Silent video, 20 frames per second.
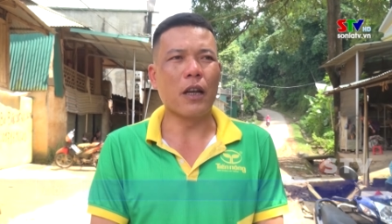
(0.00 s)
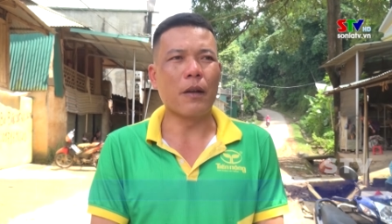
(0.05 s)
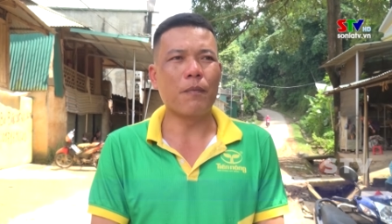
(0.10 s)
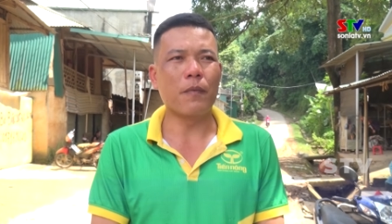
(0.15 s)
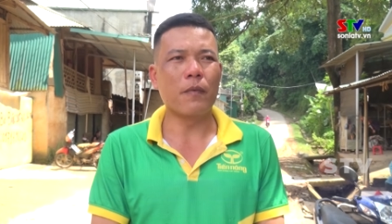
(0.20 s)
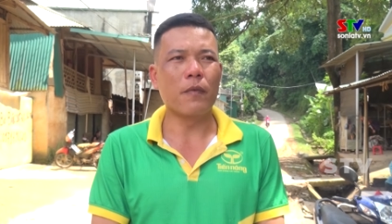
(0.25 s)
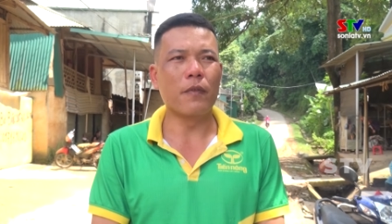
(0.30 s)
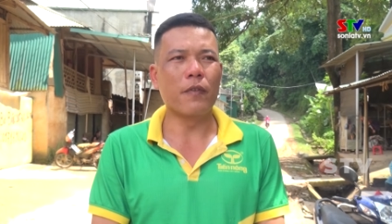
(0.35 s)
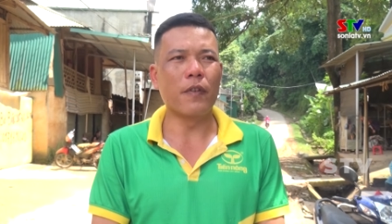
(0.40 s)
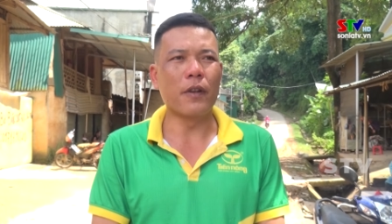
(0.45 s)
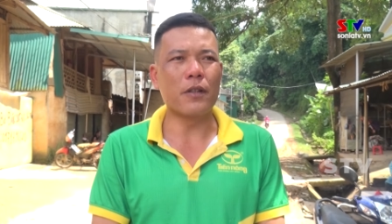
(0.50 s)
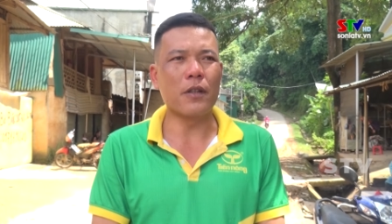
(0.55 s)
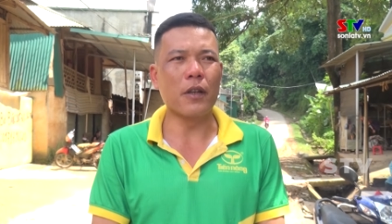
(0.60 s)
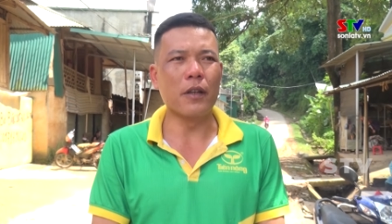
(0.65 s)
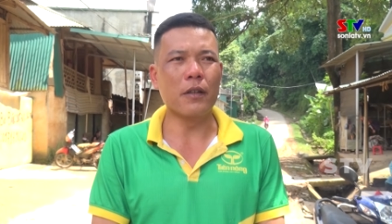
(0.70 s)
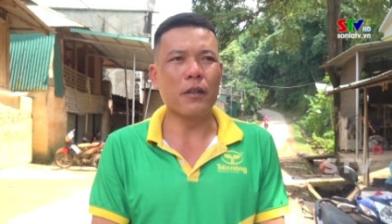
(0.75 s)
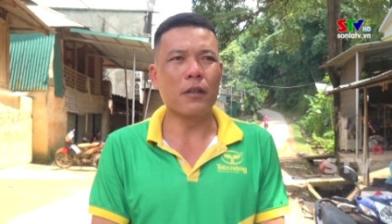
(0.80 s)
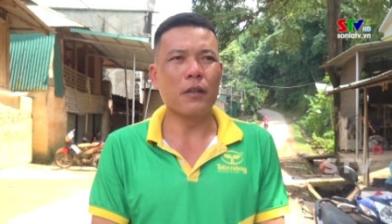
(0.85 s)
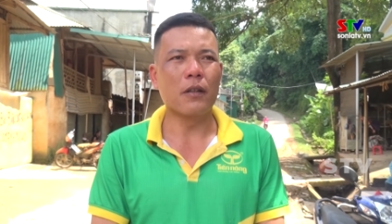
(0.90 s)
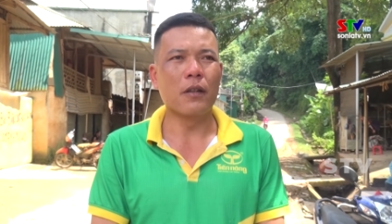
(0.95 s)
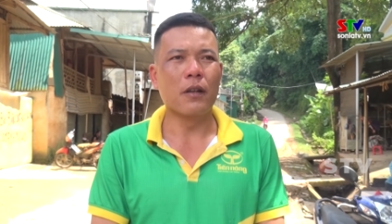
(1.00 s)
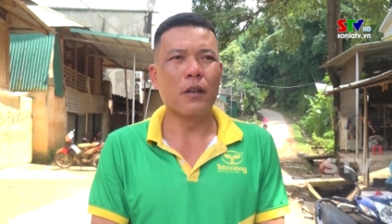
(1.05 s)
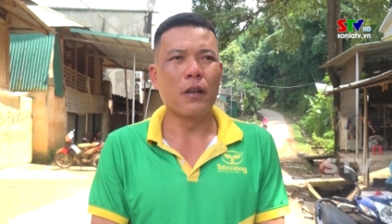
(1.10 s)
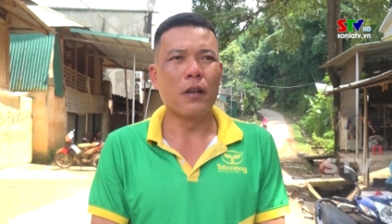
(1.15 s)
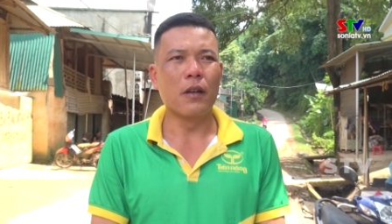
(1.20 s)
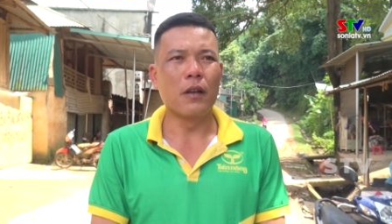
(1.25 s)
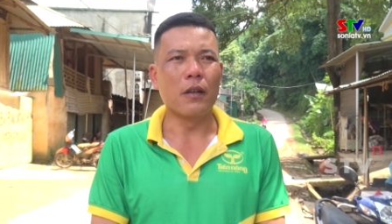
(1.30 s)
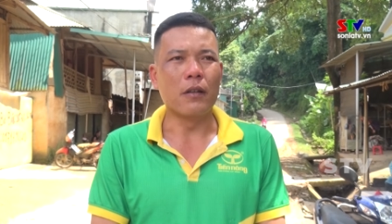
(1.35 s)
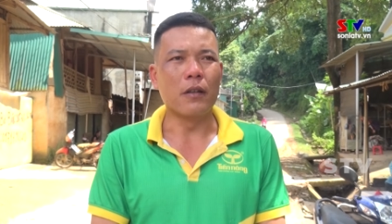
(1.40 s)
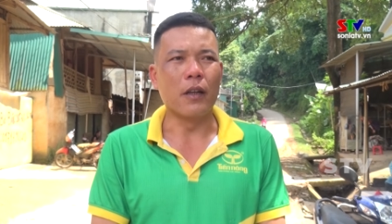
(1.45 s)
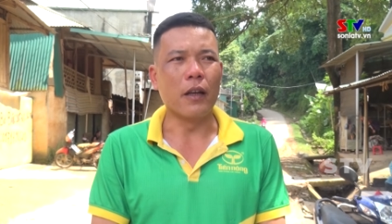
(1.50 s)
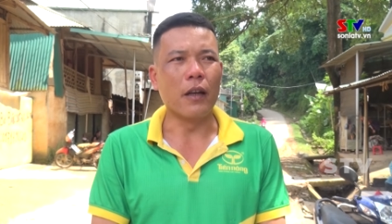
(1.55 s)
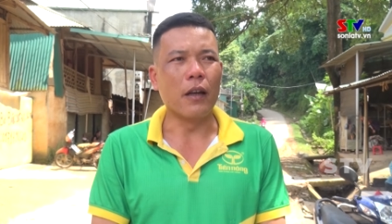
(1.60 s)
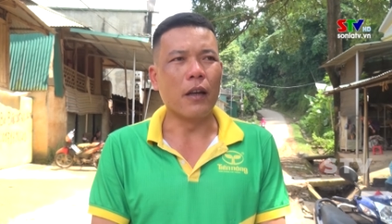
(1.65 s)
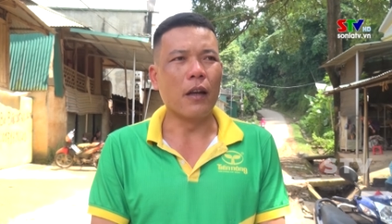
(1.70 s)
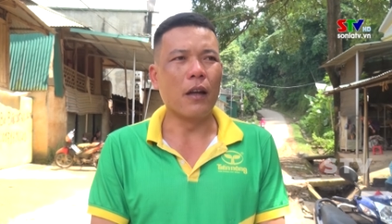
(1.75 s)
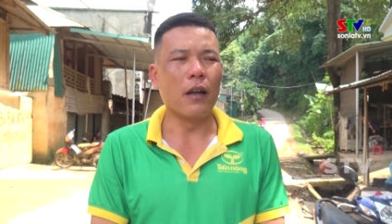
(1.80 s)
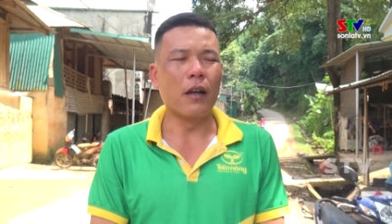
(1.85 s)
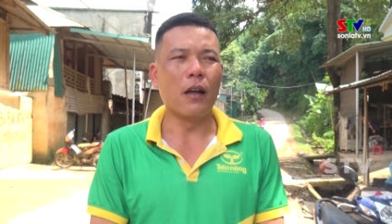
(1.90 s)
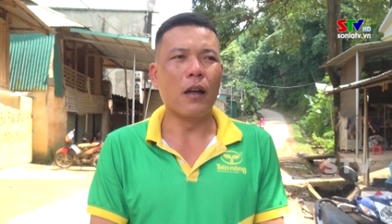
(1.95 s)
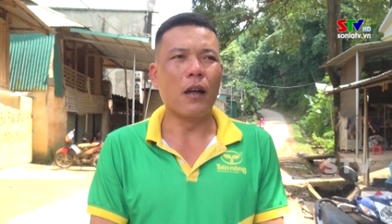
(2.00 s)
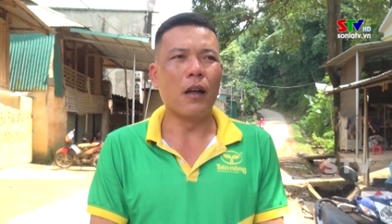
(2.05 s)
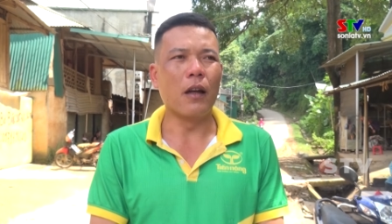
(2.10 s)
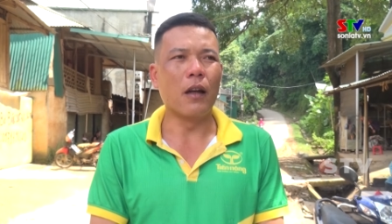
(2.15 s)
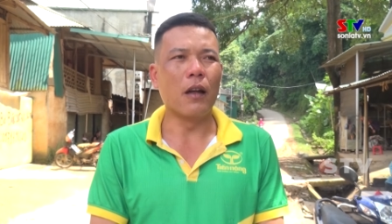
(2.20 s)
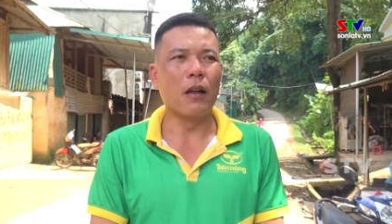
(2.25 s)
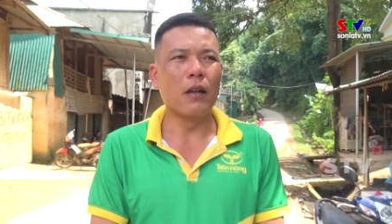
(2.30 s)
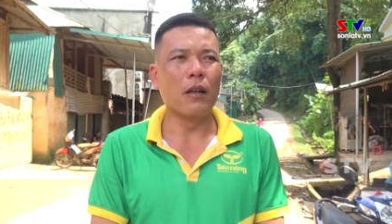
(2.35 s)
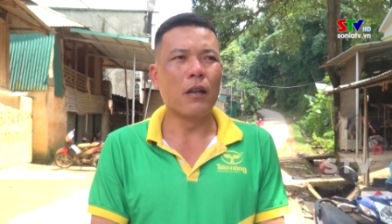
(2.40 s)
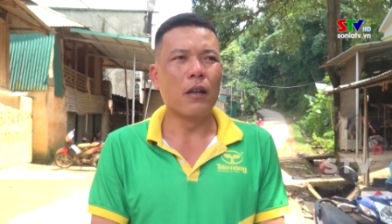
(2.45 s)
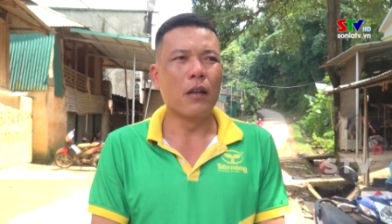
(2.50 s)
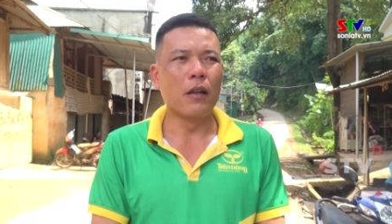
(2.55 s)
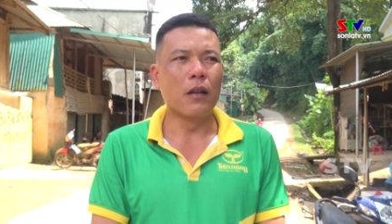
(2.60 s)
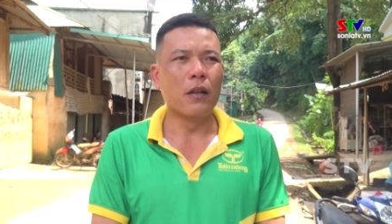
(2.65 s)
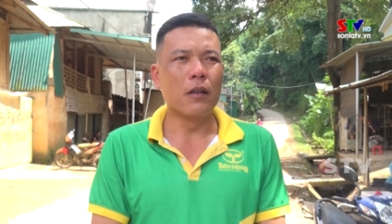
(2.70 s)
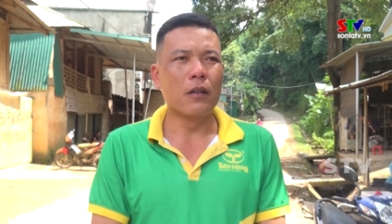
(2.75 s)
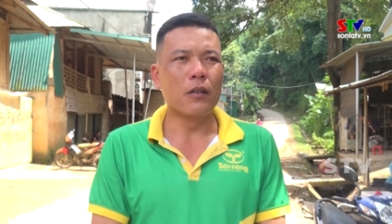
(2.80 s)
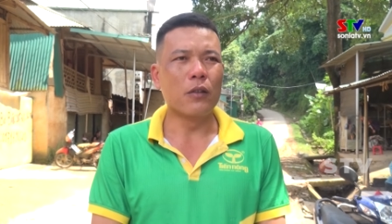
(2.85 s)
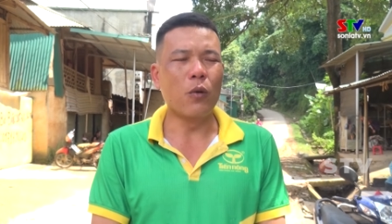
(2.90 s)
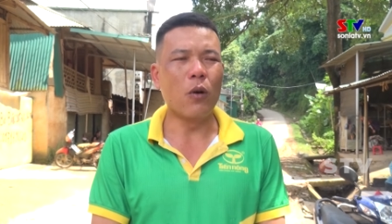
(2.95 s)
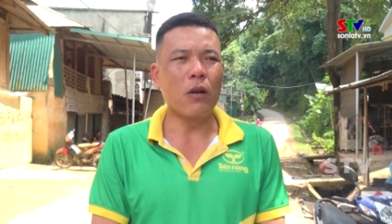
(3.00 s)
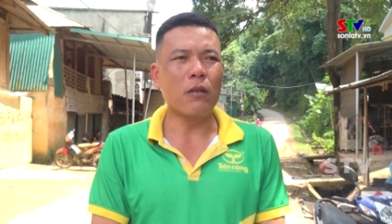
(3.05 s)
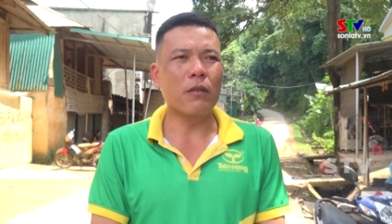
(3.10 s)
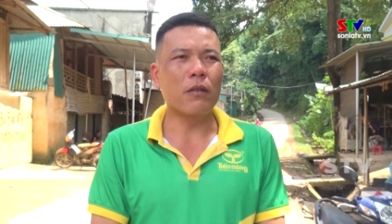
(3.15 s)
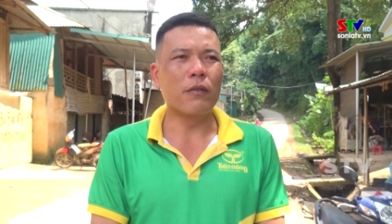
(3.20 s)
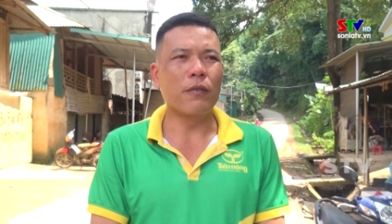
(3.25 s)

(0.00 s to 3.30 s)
nằng thoán tảnh liêng tô sát xính, nhằn bao tiếng an,